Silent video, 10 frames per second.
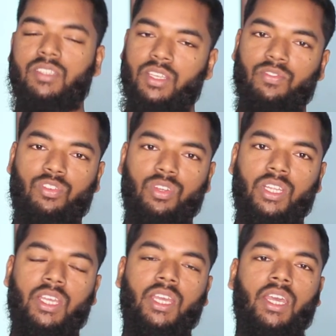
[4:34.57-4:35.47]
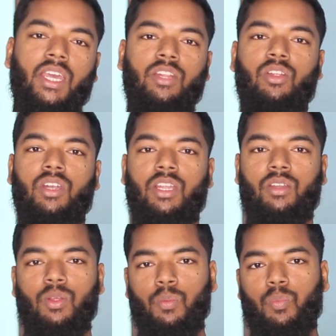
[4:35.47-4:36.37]
সিম্ফনি এ ধরনের
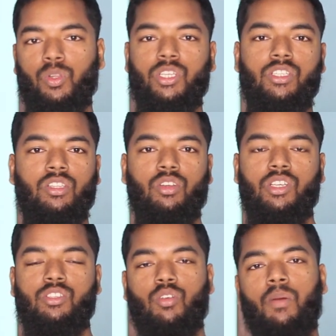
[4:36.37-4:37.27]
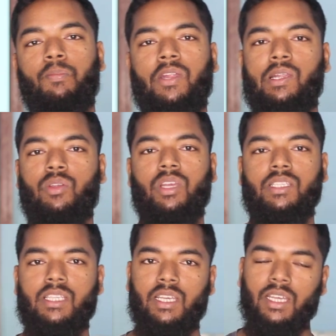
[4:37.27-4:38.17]
প্রতিষ্ঠিত কিছু কোম্পানি
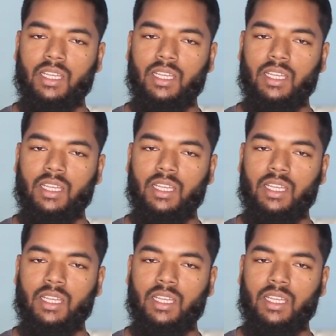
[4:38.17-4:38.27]
রয়েছে